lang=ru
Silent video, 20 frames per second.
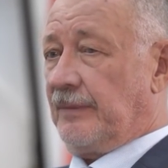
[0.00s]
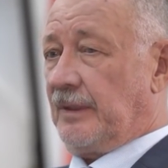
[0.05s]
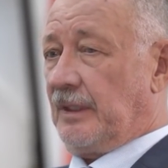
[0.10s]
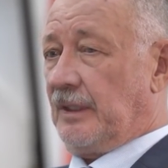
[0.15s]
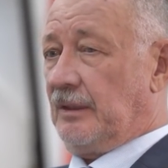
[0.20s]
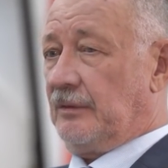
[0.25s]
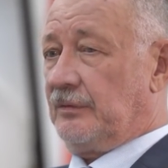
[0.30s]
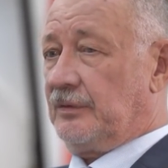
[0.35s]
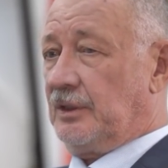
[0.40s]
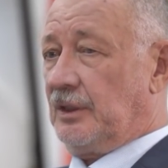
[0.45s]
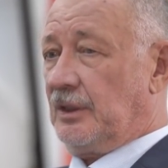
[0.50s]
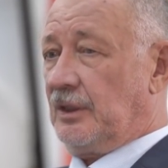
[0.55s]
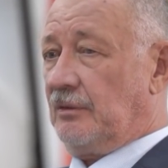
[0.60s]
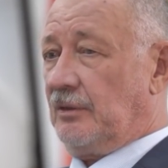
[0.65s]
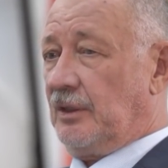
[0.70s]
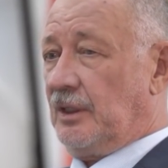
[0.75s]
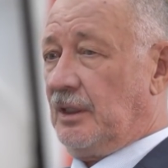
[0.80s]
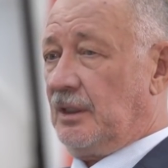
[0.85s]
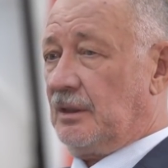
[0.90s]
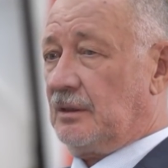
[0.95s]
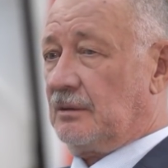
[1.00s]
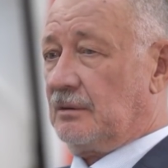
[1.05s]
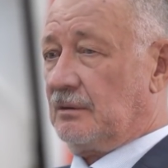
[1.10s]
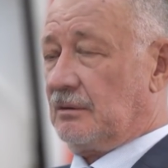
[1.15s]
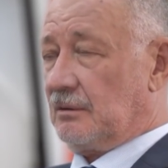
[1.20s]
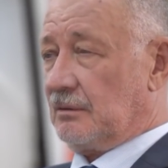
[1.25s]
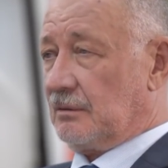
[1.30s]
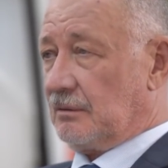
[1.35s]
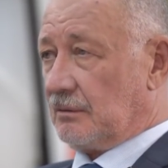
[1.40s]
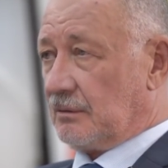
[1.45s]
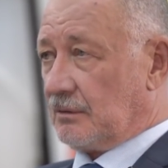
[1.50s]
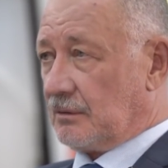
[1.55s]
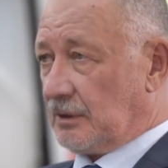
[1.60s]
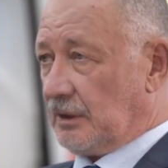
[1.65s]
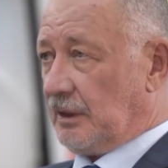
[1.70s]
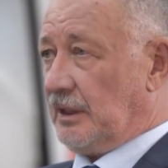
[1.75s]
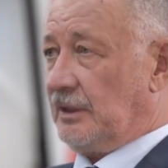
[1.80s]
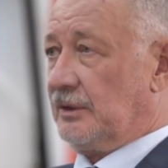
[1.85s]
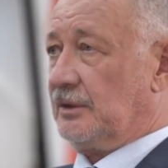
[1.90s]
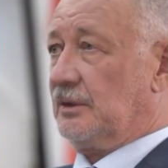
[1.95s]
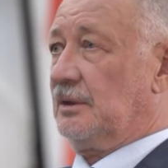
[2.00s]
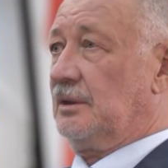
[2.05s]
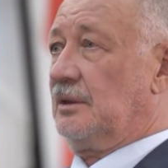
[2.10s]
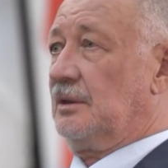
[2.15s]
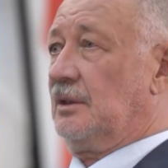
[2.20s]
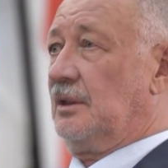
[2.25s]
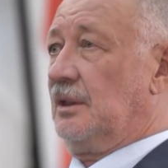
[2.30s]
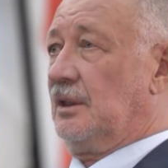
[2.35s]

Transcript: э, все говорят, классно,